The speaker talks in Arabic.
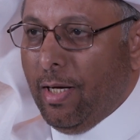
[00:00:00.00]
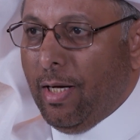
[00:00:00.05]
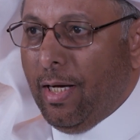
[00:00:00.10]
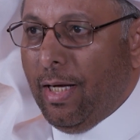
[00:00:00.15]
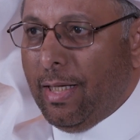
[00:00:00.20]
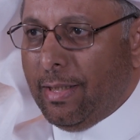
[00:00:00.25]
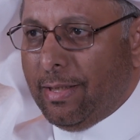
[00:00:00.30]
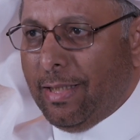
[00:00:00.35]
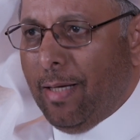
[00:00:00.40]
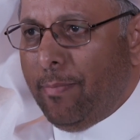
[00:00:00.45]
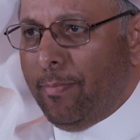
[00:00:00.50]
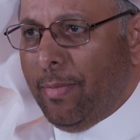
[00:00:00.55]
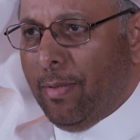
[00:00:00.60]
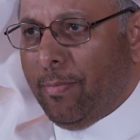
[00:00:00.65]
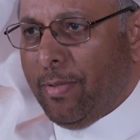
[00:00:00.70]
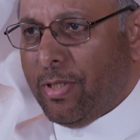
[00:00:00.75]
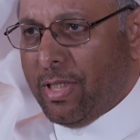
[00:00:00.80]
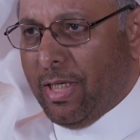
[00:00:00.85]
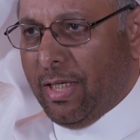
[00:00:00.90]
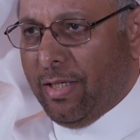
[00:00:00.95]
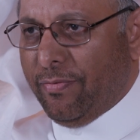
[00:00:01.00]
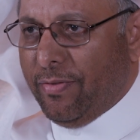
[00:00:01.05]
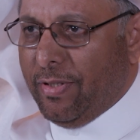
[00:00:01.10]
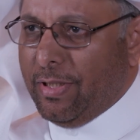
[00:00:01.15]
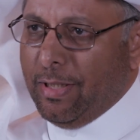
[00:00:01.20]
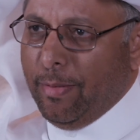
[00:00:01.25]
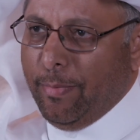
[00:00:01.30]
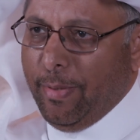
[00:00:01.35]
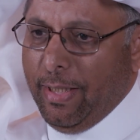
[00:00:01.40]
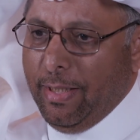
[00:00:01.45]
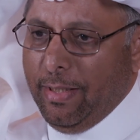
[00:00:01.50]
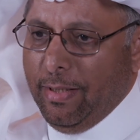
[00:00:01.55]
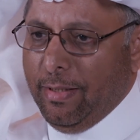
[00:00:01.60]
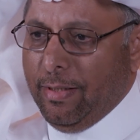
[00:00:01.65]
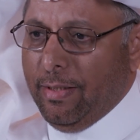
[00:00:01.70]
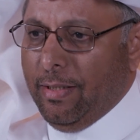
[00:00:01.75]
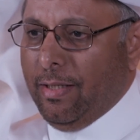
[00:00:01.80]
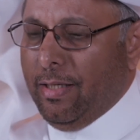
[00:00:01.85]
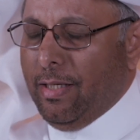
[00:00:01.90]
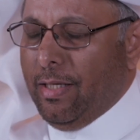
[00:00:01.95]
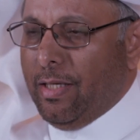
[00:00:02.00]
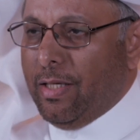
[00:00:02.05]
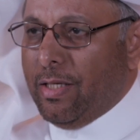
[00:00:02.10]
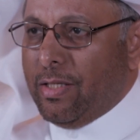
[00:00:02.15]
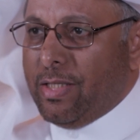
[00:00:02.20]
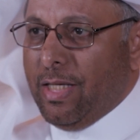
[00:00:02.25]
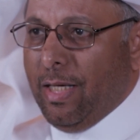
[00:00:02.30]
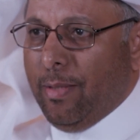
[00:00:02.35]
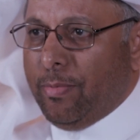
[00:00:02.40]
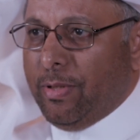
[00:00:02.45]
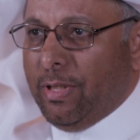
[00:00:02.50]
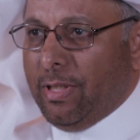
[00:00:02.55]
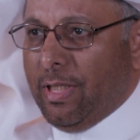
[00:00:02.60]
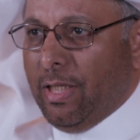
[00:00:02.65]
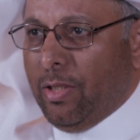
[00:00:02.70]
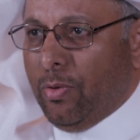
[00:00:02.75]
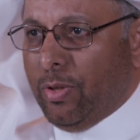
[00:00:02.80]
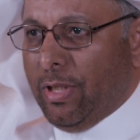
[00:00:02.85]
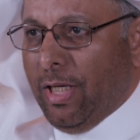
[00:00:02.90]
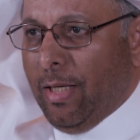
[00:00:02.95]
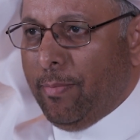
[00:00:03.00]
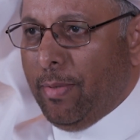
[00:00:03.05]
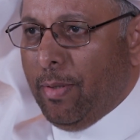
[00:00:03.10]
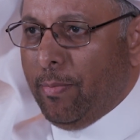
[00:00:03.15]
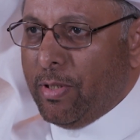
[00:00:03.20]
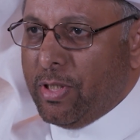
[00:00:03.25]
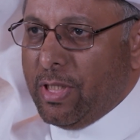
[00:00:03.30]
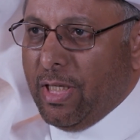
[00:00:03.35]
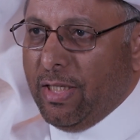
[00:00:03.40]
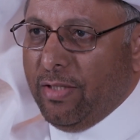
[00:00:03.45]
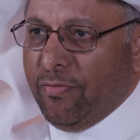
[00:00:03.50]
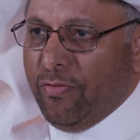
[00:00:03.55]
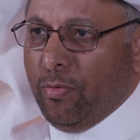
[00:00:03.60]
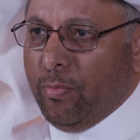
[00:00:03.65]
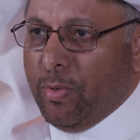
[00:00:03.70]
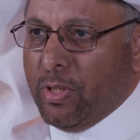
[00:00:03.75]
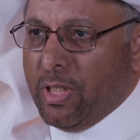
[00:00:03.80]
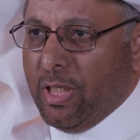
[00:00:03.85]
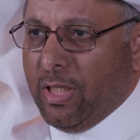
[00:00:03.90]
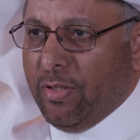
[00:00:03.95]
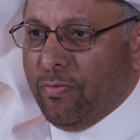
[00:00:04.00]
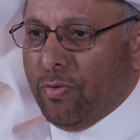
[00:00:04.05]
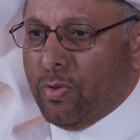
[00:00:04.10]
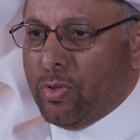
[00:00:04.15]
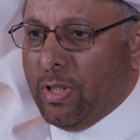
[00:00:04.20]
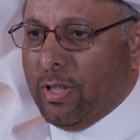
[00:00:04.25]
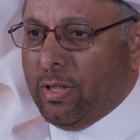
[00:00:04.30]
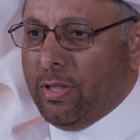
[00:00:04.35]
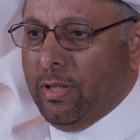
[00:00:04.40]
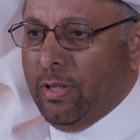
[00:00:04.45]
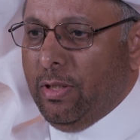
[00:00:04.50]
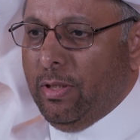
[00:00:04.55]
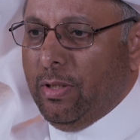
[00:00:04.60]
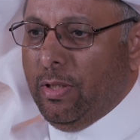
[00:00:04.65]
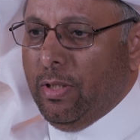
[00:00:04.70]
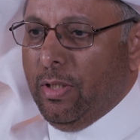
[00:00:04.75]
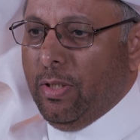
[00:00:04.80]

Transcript: قال أتحمل مصاريفك طبعا صعب جدا يتحمل مصاريفي ومصاريف أسرتي